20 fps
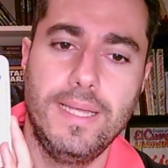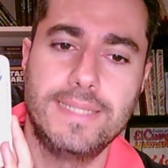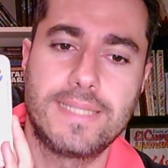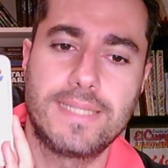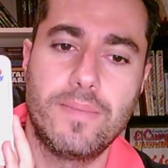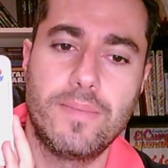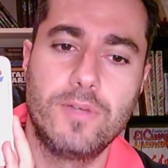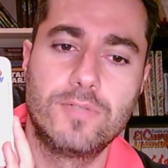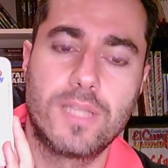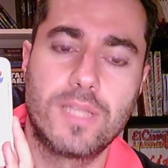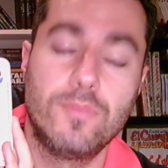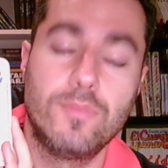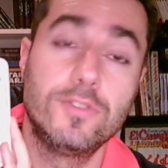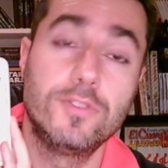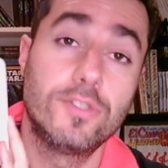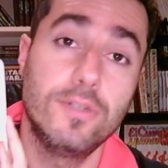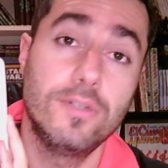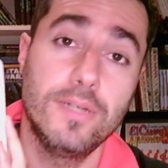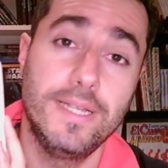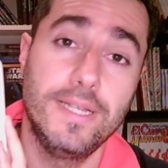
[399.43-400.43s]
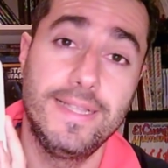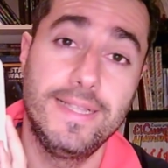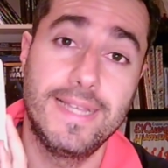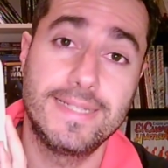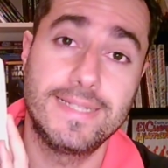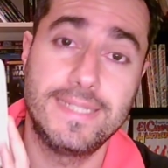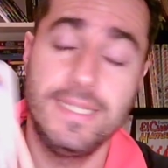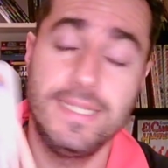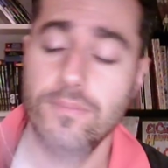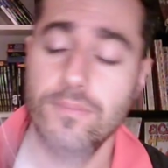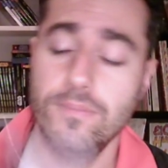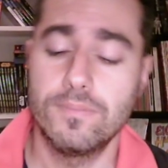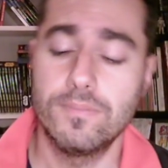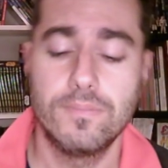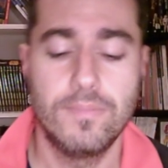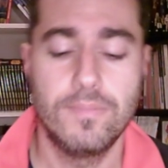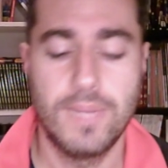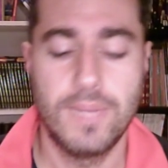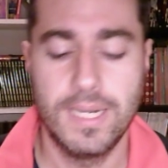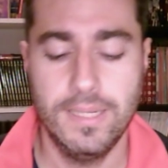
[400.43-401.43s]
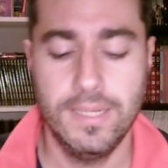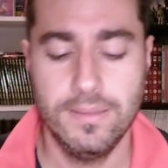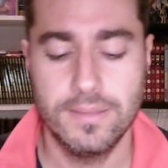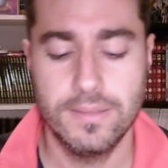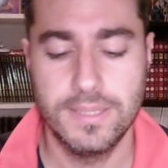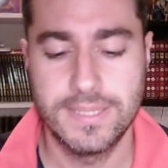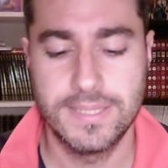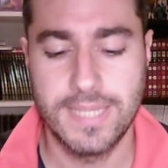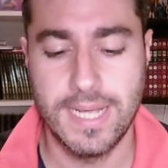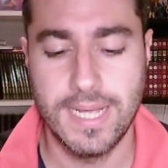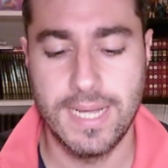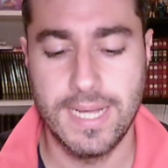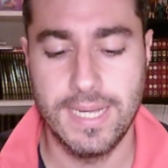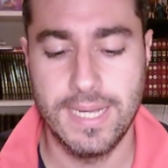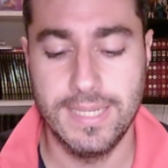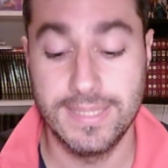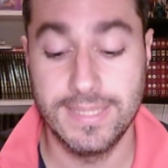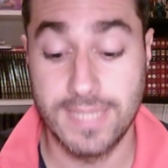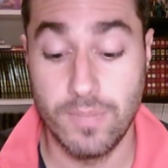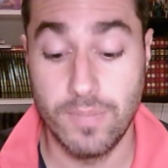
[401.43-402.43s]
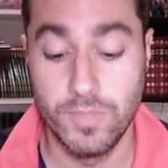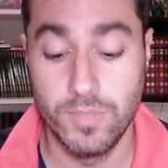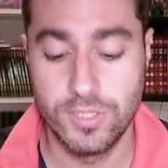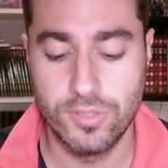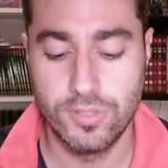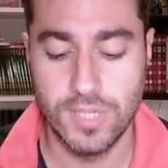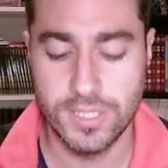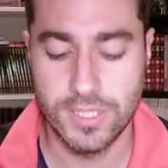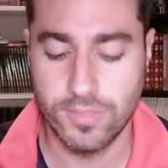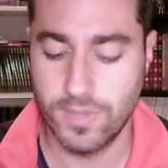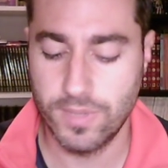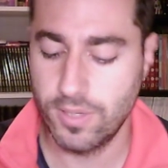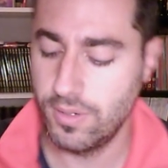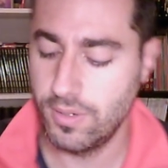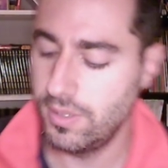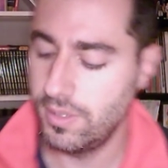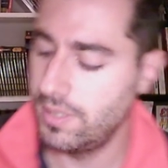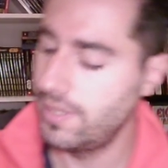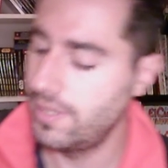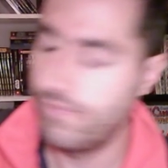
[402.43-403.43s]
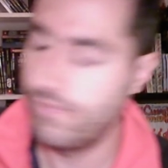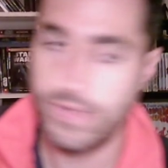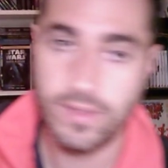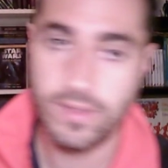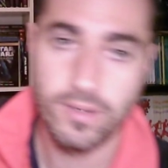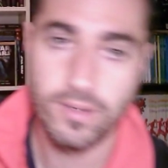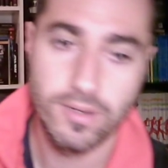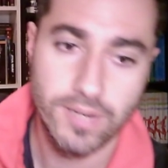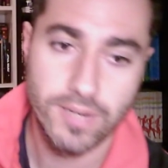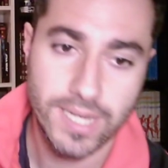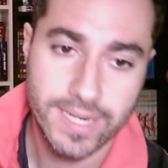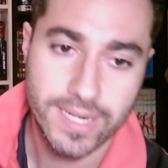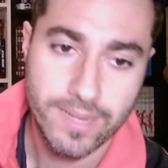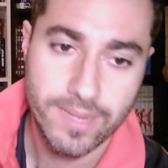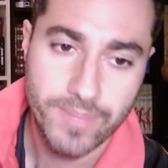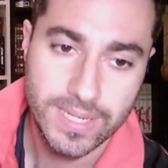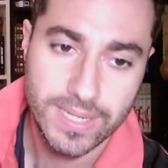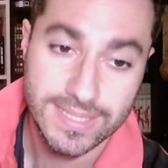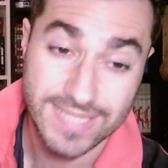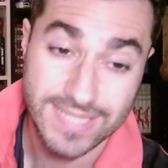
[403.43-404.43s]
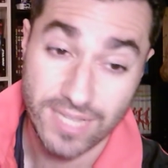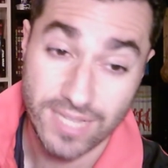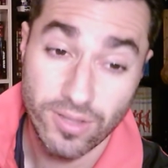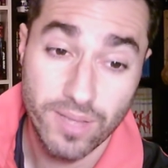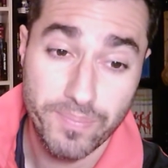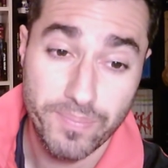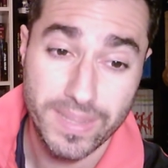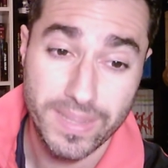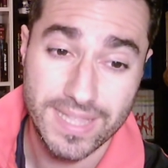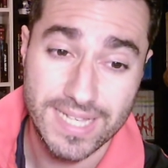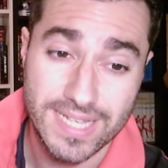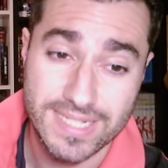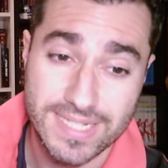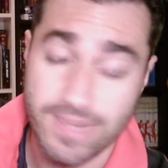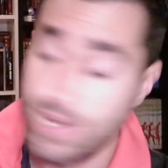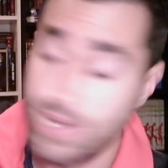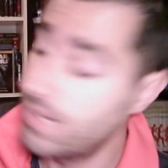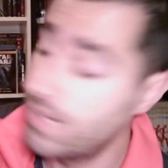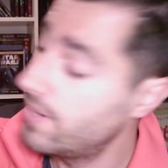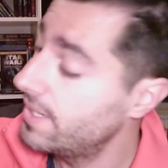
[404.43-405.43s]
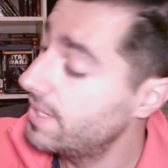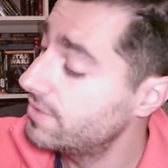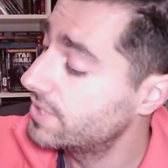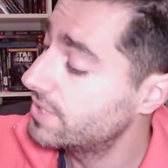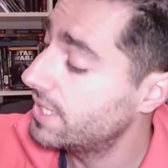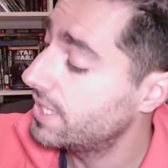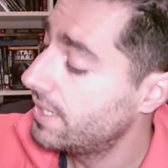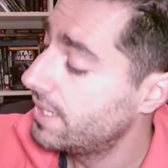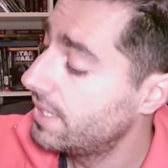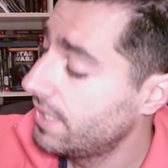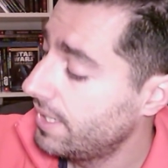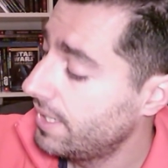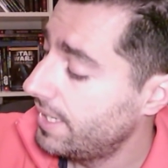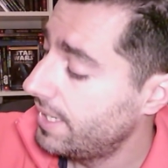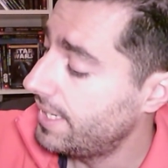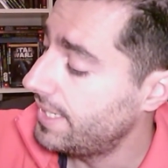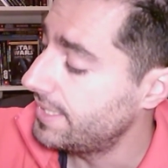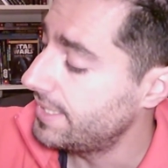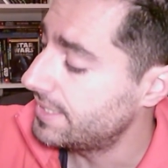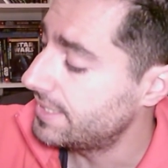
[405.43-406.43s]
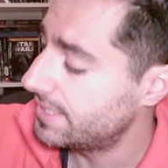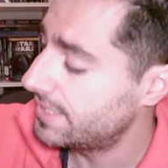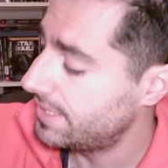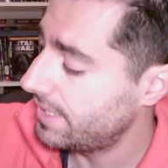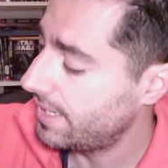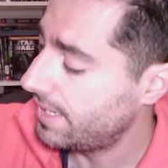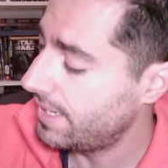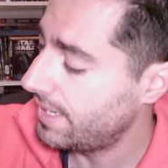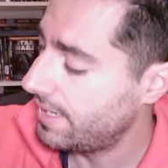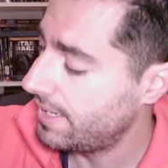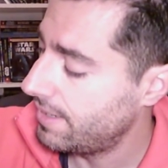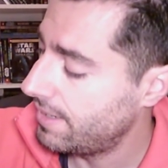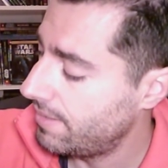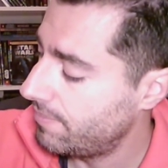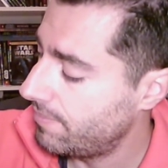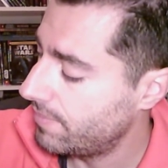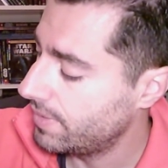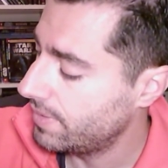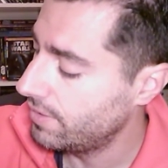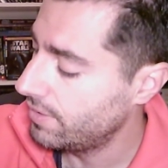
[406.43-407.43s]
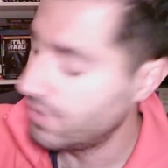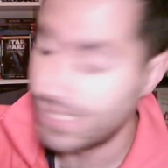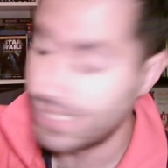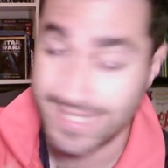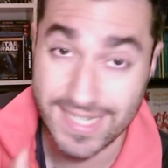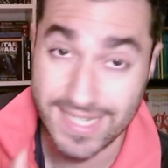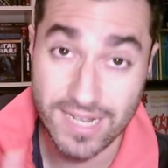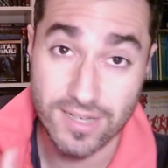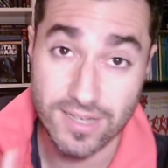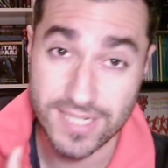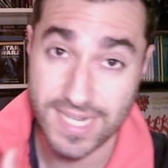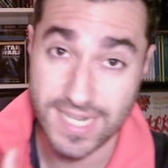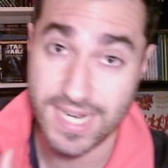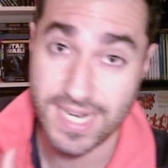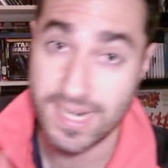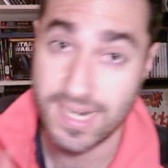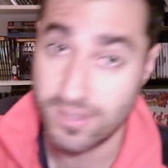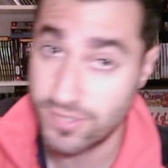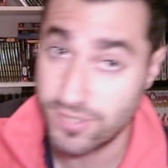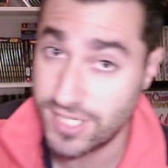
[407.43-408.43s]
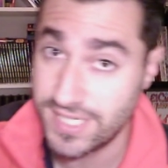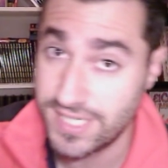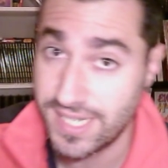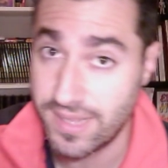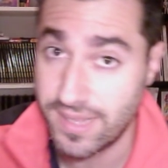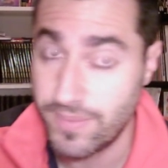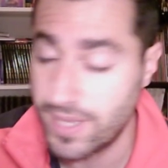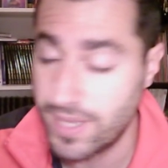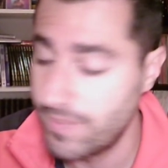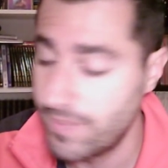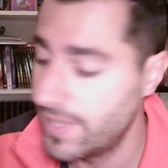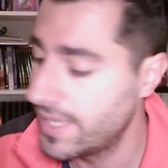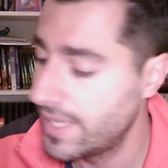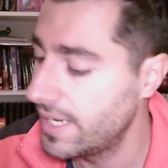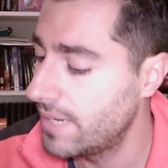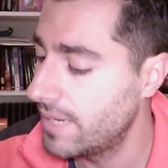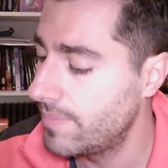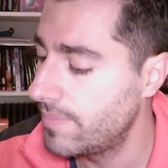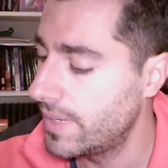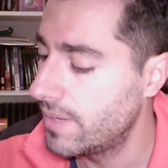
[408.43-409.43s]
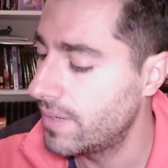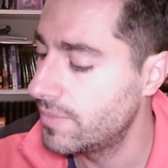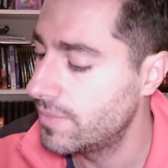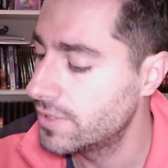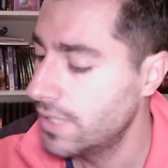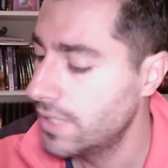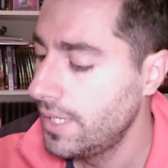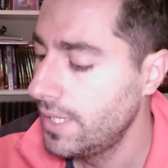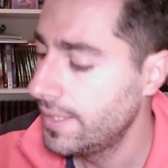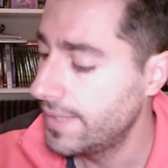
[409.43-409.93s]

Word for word: Esta me gusta mucho, Itachi, ¿vale? Está, está muy chula, sobre todo el efecto de, lo de la capa. Están todas pintadas a mano, ¿vale? O sea, es... Eh, no las he llegado a sacar, no sé exactamente el material, pero vamos.